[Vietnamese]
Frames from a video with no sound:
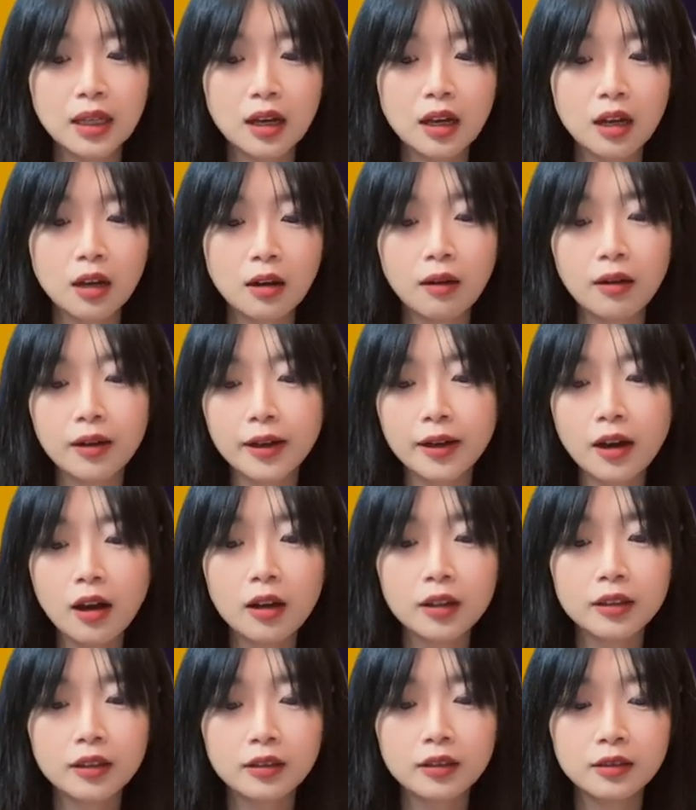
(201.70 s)
gói
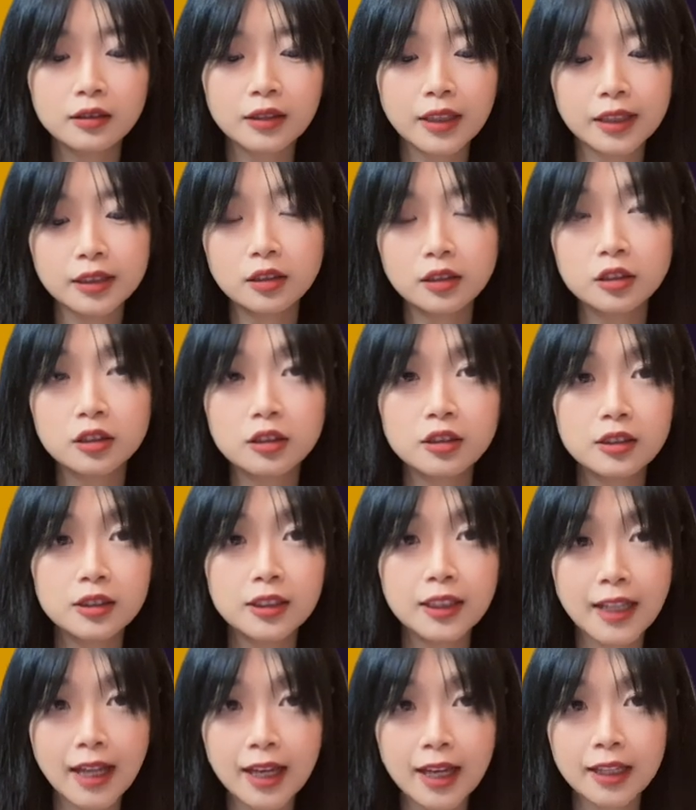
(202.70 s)
gọn ở cái trò chơi
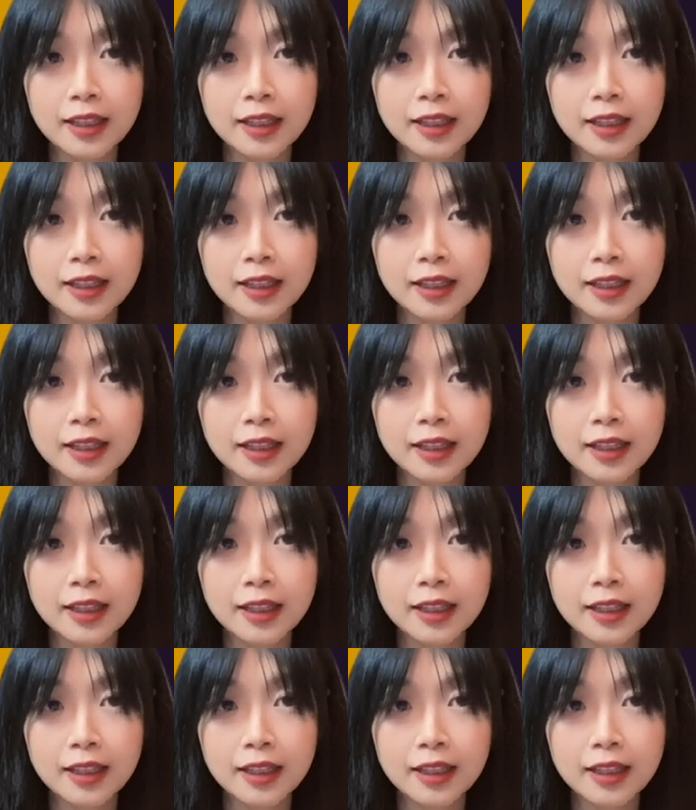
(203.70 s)
như thế này